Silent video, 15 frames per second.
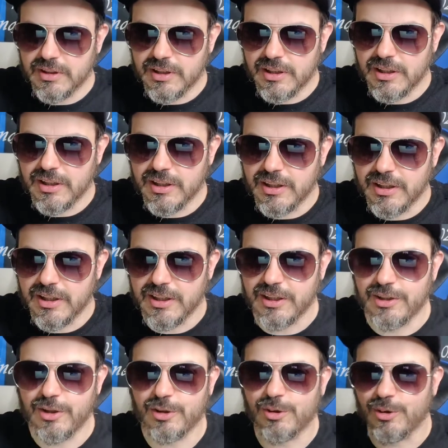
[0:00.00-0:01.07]

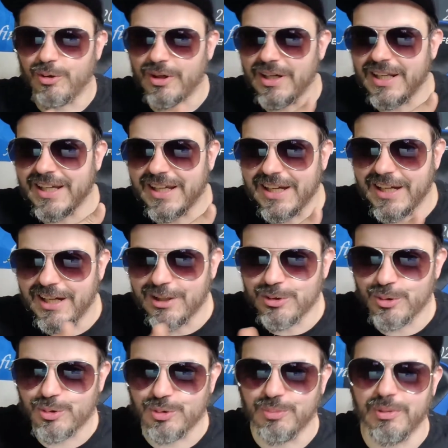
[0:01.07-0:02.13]
eh, noto collega
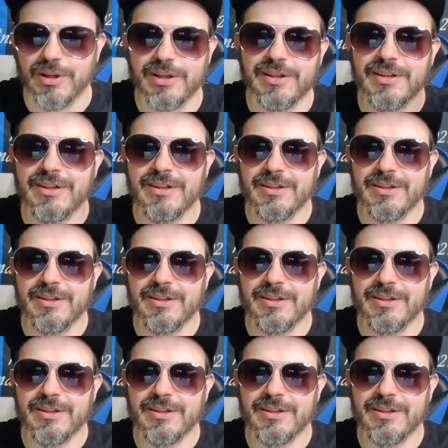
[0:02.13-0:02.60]
youtuber.